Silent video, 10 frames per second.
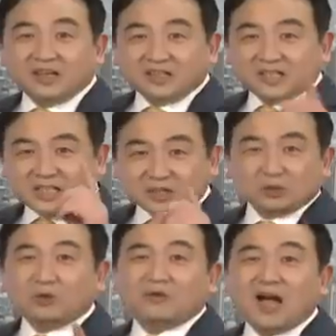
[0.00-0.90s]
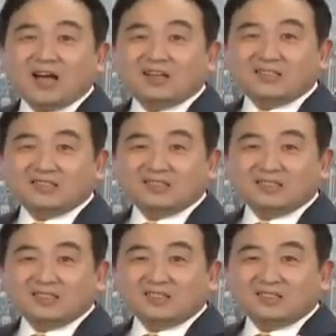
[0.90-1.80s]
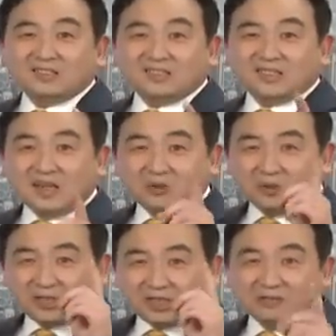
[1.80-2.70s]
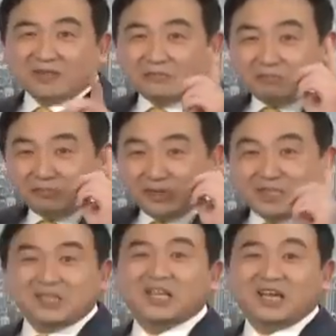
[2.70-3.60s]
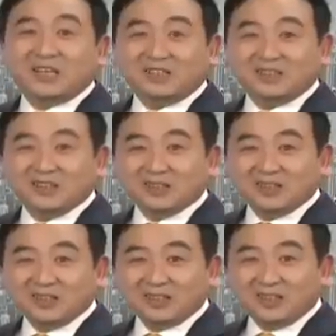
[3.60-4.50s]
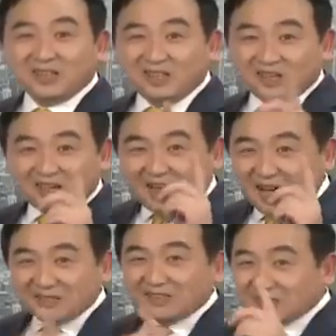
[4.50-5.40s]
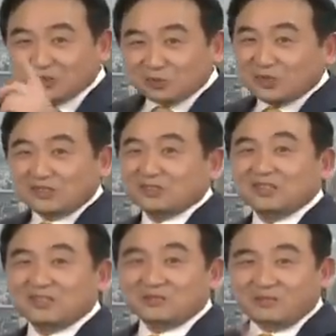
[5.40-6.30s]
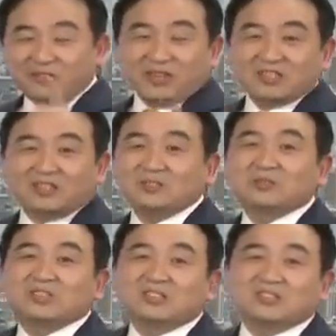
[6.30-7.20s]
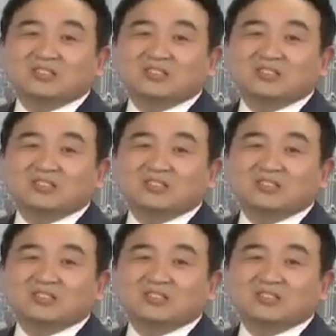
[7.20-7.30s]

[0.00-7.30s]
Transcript: 这个做法将会成为明天韩正的罪责，非常有可能。